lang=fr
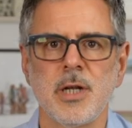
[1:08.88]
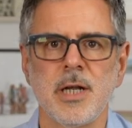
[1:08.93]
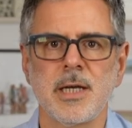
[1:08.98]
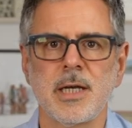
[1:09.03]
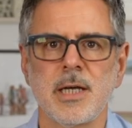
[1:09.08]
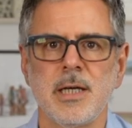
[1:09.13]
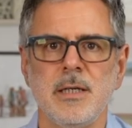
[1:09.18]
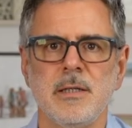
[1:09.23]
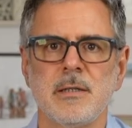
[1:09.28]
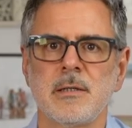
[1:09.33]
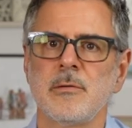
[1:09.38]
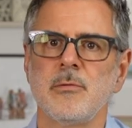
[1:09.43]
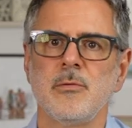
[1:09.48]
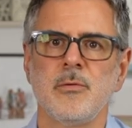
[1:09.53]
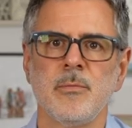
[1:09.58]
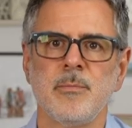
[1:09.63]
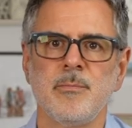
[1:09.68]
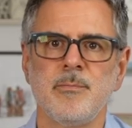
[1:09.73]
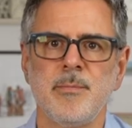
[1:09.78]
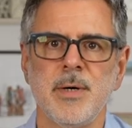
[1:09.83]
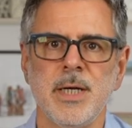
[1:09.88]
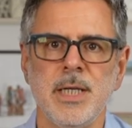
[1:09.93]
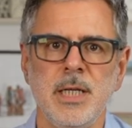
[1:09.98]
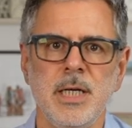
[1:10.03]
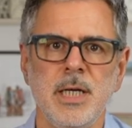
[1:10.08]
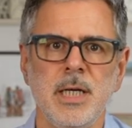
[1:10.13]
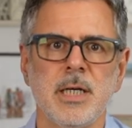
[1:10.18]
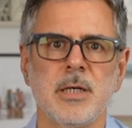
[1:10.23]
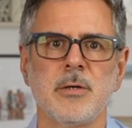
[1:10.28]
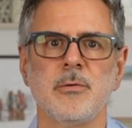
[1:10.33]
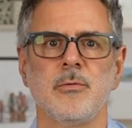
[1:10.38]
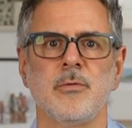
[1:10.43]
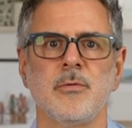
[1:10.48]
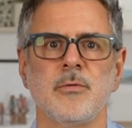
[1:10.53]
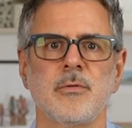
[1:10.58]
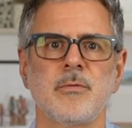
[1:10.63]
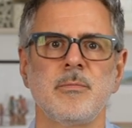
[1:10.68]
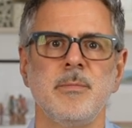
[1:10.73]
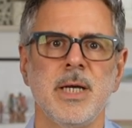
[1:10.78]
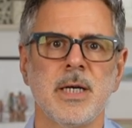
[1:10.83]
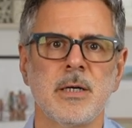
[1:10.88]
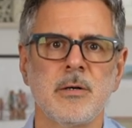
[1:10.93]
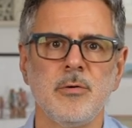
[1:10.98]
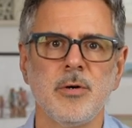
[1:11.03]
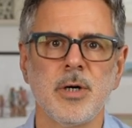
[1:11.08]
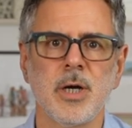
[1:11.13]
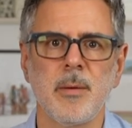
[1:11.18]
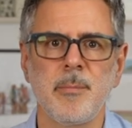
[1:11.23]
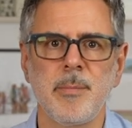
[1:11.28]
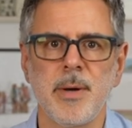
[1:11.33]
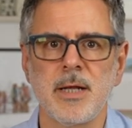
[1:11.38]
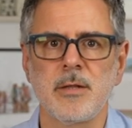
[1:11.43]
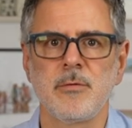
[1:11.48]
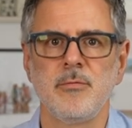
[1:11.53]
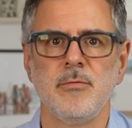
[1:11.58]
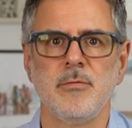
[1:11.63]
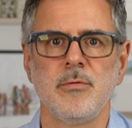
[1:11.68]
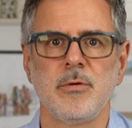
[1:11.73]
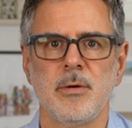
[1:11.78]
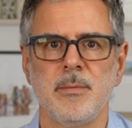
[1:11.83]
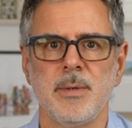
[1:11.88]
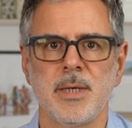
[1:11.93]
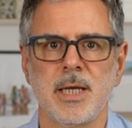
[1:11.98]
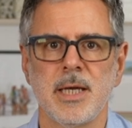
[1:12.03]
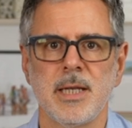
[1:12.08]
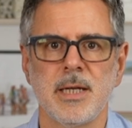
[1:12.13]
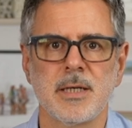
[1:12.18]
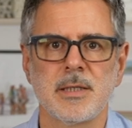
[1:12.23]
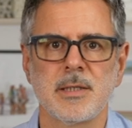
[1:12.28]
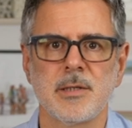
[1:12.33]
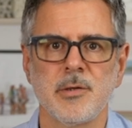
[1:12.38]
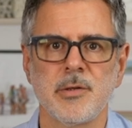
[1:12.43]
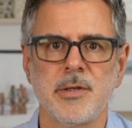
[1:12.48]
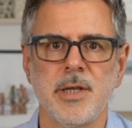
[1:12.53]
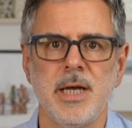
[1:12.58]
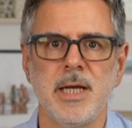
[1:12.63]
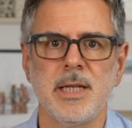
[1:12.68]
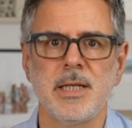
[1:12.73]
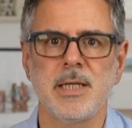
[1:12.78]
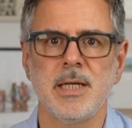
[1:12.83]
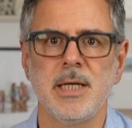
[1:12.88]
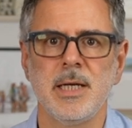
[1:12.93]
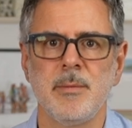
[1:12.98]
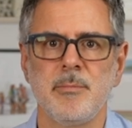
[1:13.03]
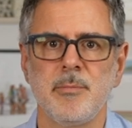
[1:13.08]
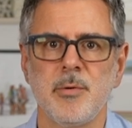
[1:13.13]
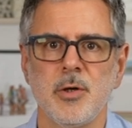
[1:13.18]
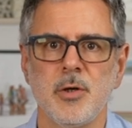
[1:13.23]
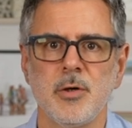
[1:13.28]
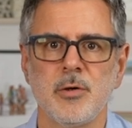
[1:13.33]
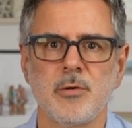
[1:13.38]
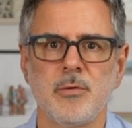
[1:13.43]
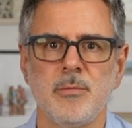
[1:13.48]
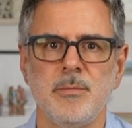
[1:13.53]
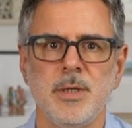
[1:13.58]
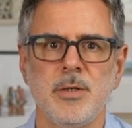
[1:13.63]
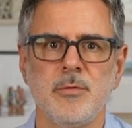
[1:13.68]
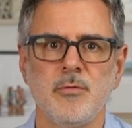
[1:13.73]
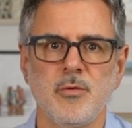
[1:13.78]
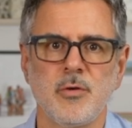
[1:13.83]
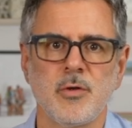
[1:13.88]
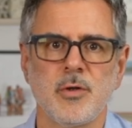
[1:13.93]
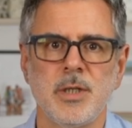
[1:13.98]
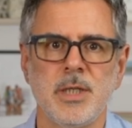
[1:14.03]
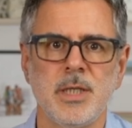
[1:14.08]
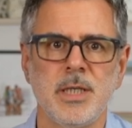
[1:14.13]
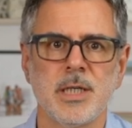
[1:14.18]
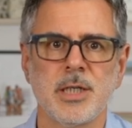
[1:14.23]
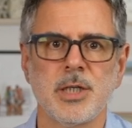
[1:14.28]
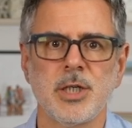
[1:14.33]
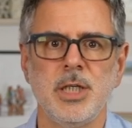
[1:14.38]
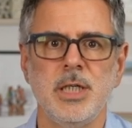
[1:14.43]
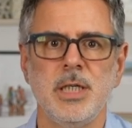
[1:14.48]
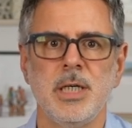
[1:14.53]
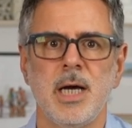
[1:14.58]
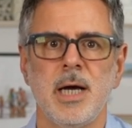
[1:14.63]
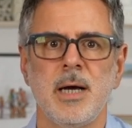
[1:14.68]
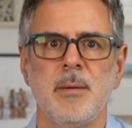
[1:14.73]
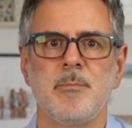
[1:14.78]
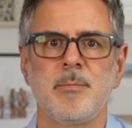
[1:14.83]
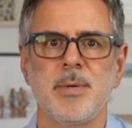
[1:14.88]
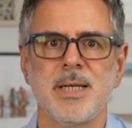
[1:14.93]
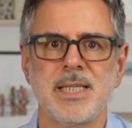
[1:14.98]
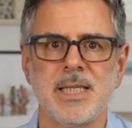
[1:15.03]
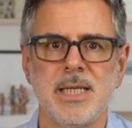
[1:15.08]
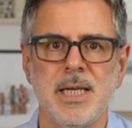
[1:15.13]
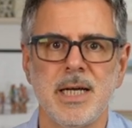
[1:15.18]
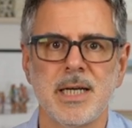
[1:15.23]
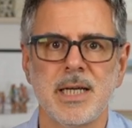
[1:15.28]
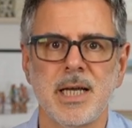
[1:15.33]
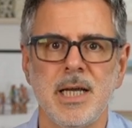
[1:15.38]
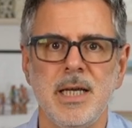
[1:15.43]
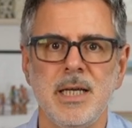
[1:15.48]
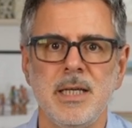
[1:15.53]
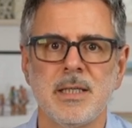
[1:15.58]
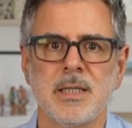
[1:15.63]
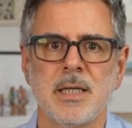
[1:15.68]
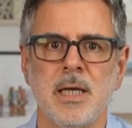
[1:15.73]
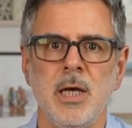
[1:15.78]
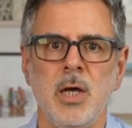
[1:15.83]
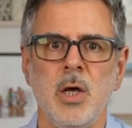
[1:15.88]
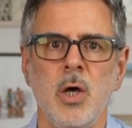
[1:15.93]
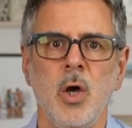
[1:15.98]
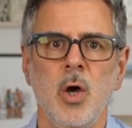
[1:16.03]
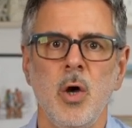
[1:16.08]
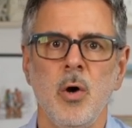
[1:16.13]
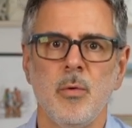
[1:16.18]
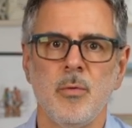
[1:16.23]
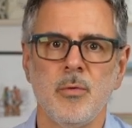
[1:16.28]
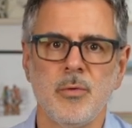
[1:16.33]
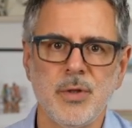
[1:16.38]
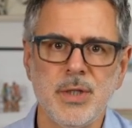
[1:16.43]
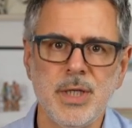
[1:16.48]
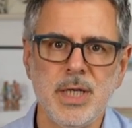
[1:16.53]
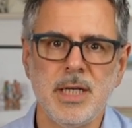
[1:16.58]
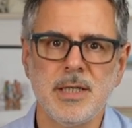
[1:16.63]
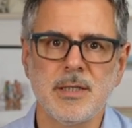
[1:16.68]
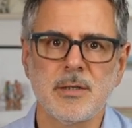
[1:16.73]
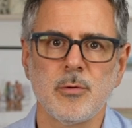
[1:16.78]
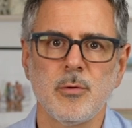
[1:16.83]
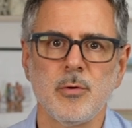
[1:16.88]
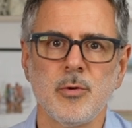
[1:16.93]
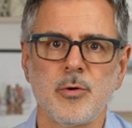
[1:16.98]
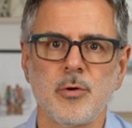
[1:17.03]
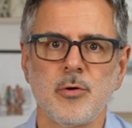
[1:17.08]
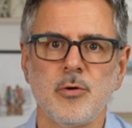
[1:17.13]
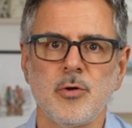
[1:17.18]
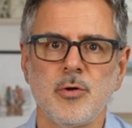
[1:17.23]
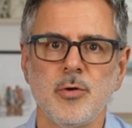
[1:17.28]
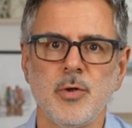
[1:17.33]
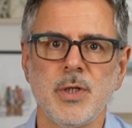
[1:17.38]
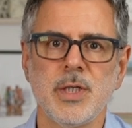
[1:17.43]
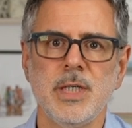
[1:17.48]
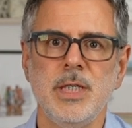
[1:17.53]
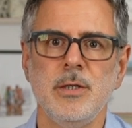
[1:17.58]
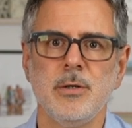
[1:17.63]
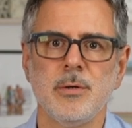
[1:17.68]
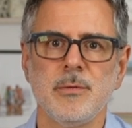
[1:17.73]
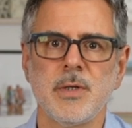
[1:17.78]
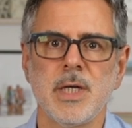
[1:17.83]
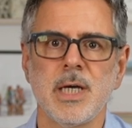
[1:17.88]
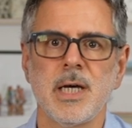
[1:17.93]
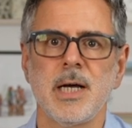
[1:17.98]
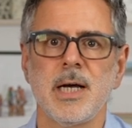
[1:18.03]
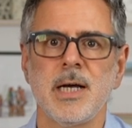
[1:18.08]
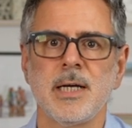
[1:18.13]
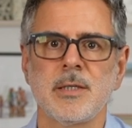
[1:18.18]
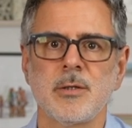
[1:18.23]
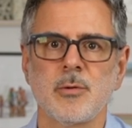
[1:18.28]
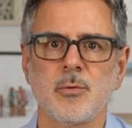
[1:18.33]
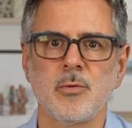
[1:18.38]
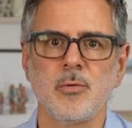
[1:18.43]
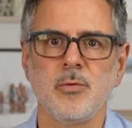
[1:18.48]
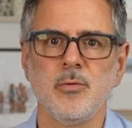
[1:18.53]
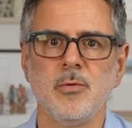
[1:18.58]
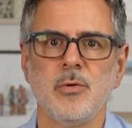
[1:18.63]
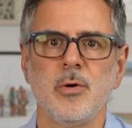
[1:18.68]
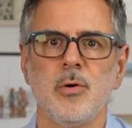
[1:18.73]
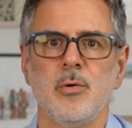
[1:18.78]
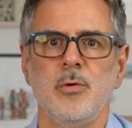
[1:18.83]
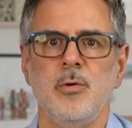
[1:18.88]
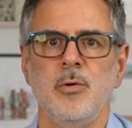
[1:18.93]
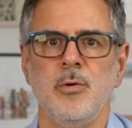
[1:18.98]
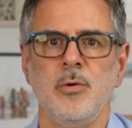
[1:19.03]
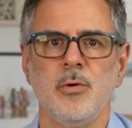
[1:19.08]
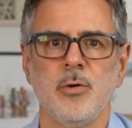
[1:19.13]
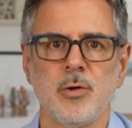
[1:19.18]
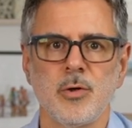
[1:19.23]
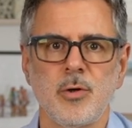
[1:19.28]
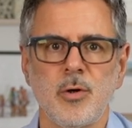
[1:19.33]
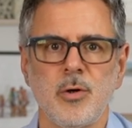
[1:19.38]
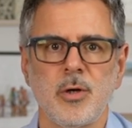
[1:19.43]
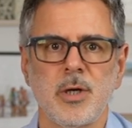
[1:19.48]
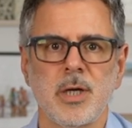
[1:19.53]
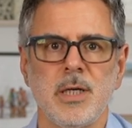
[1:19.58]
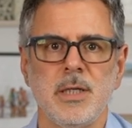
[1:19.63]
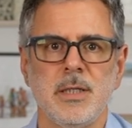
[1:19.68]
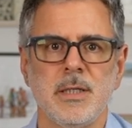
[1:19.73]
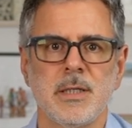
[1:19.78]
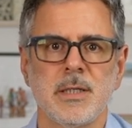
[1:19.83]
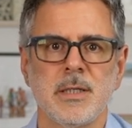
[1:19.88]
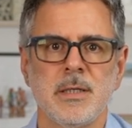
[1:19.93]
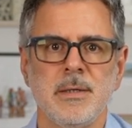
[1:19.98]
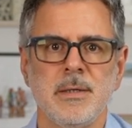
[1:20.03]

la crise. On panique, on se met à courir partout comme un canard sans tête, et pendant qu'on met toute son énergie à passer la crise, on délaisse autre chose qui devient à son tour une autre crise.